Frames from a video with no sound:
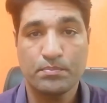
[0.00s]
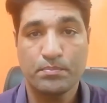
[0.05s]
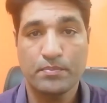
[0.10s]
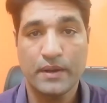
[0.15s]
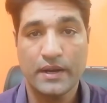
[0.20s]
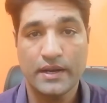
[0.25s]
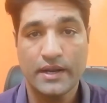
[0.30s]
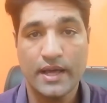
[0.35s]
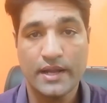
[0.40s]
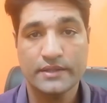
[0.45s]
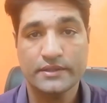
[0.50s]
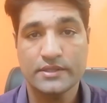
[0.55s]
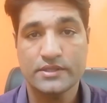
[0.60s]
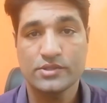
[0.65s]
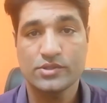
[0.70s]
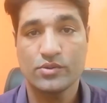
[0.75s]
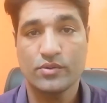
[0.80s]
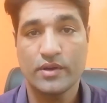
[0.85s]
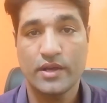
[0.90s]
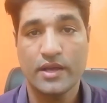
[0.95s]
पन्ना रतन
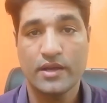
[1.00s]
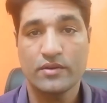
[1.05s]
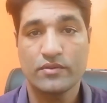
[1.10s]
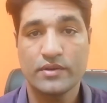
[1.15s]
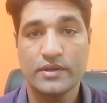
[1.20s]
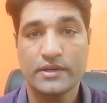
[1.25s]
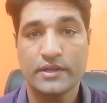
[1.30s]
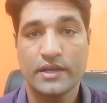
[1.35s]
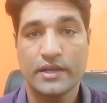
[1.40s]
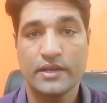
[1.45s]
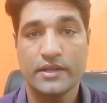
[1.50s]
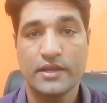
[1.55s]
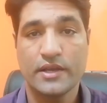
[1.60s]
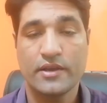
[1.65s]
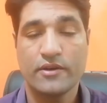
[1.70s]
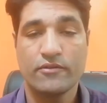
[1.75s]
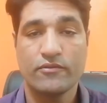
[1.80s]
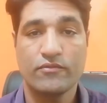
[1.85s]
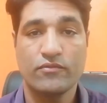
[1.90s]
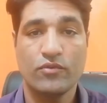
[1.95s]
जो है उनके लिए
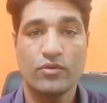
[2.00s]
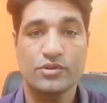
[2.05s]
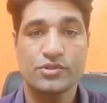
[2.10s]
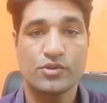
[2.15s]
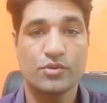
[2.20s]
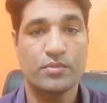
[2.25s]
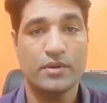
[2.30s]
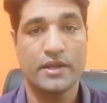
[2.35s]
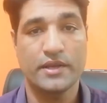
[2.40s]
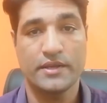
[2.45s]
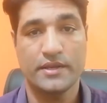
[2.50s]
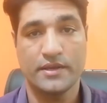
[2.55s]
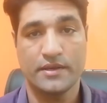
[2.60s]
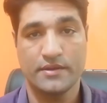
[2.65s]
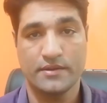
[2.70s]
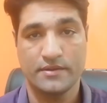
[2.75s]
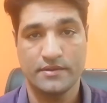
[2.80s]
वो शुभ नहीं है